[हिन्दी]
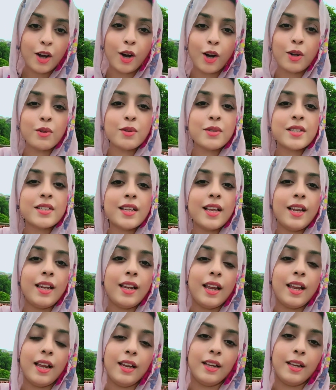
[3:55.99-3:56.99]
और उनसे
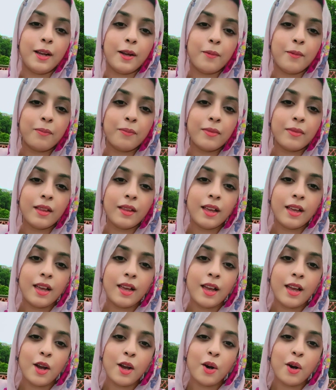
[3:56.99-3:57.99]
ले लिए
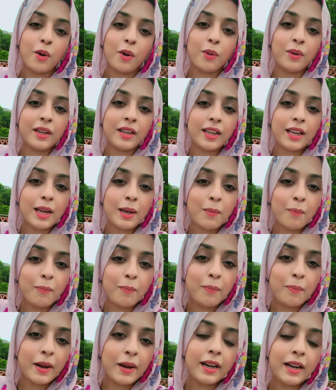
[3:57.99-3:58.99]
उनकी
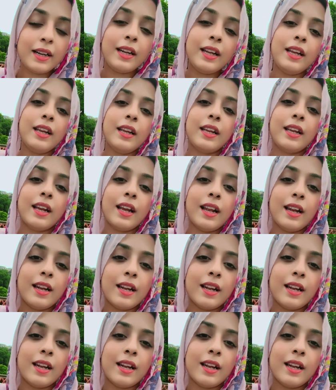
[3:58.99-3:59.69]
बेटी के